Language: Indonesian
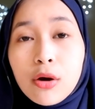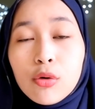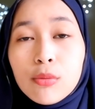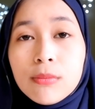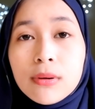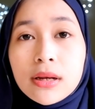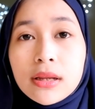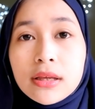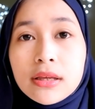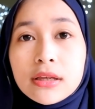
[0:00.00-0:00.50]
aku
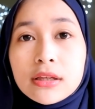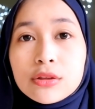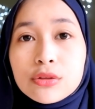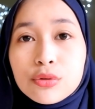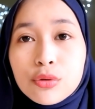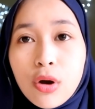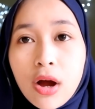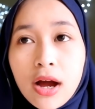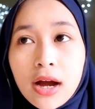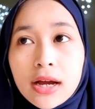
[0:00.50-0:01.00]
beli
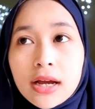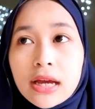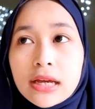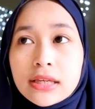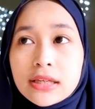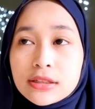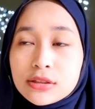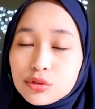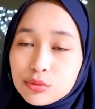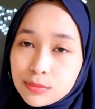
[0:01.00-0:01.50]
itu
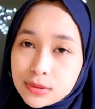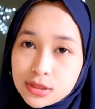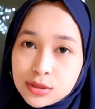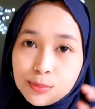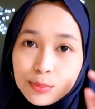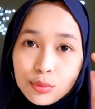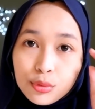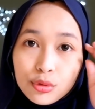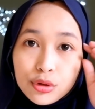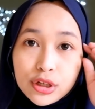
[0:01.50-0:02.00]
harganya cuma
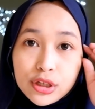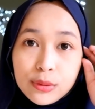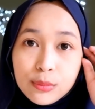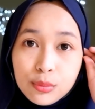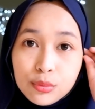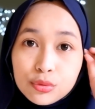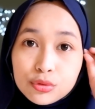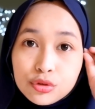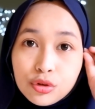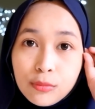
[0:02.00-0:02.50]
sepuluh
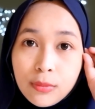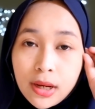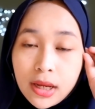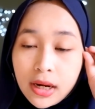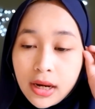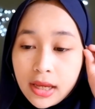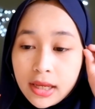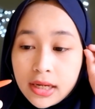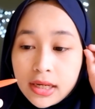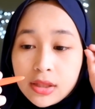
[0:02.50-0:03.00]
ribu coba
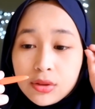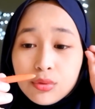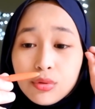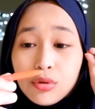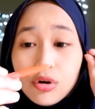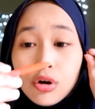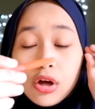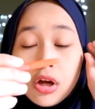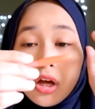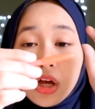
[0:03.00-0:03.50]
nah, ini tuh
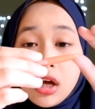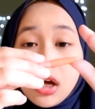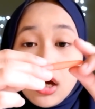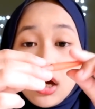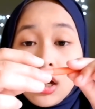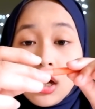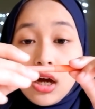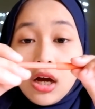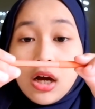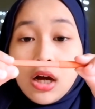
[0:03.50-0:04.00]

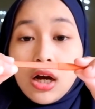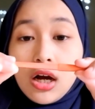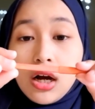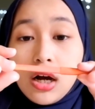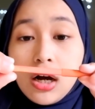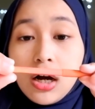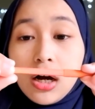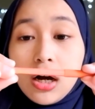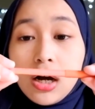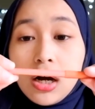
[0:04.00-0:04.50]

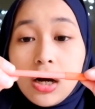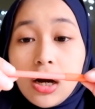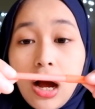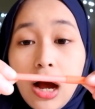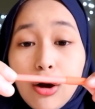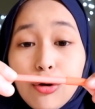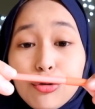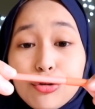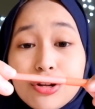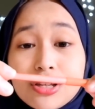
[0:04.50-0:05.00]
uh,
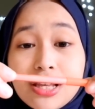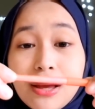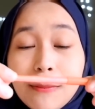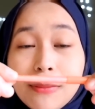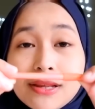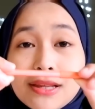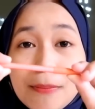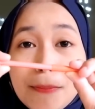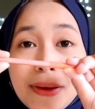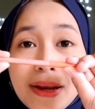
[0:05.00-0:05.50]
aku udah
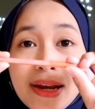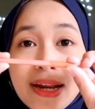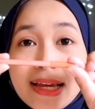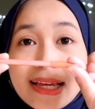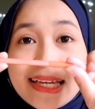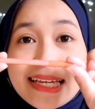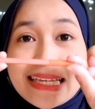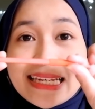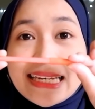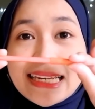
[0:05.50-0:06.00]
sampai sependek
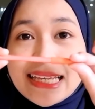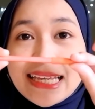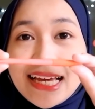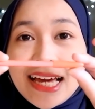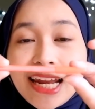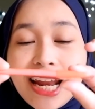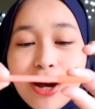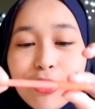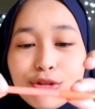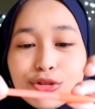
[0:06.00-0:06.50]
ini
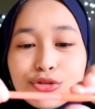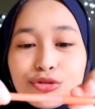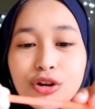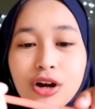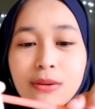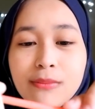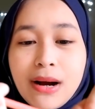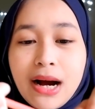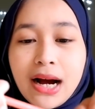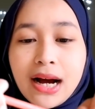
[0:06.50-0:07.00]
karena aku suka
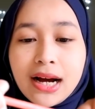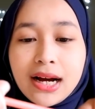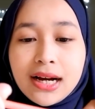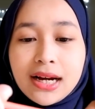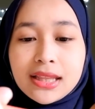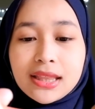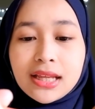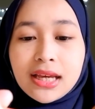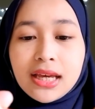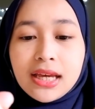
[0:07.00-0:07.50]

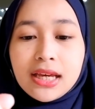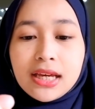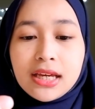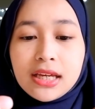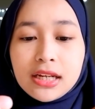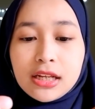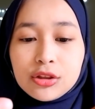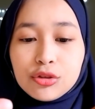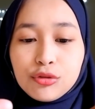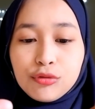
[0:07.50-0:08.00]
banget
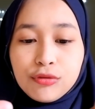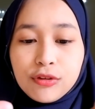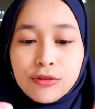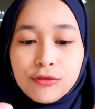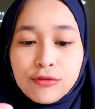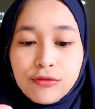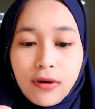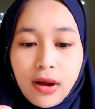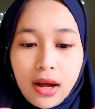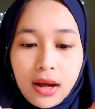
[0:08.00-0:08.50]
ini tuh
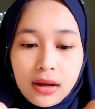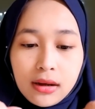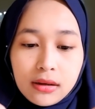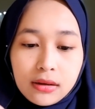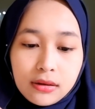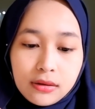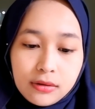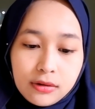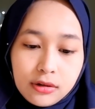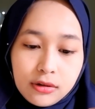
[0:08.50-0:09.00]
Viva
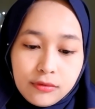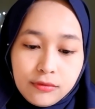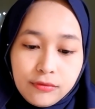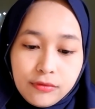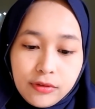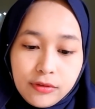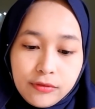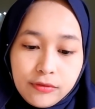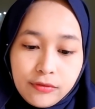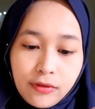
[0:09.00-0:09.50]

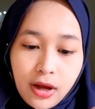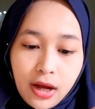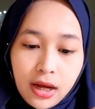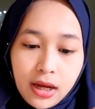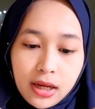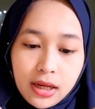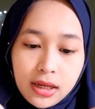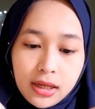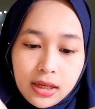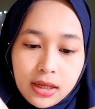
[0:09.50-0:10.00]
Viva
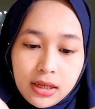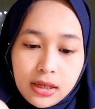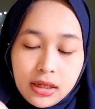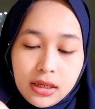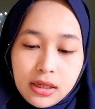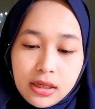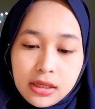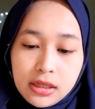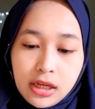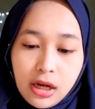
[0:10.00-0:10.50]

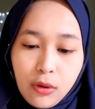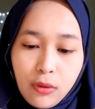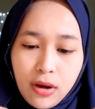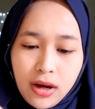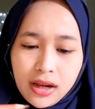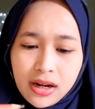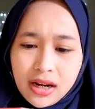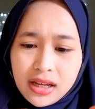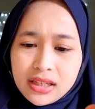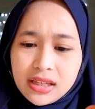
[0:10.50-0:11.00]
yang
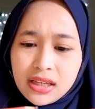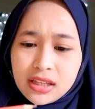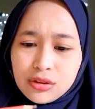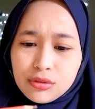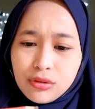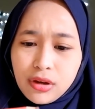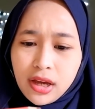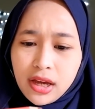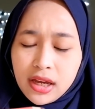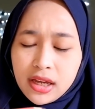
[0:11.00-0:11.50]
warnanya
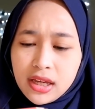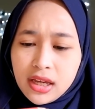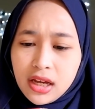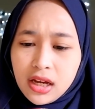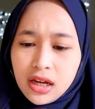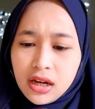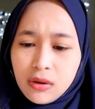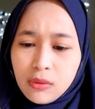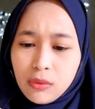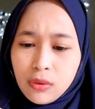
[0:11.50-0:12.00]
tuh
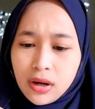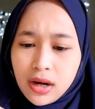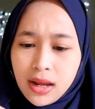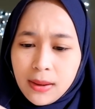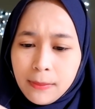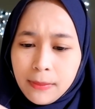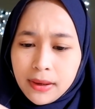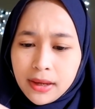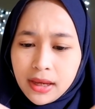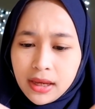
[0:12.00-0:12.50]
kayaknya
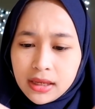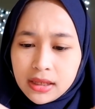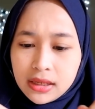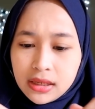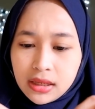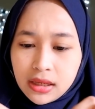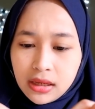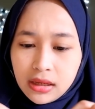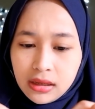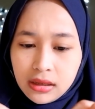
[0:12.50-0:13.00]
warna apa ya
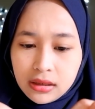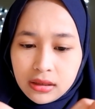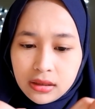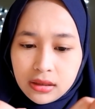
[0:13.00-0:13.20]
ini ya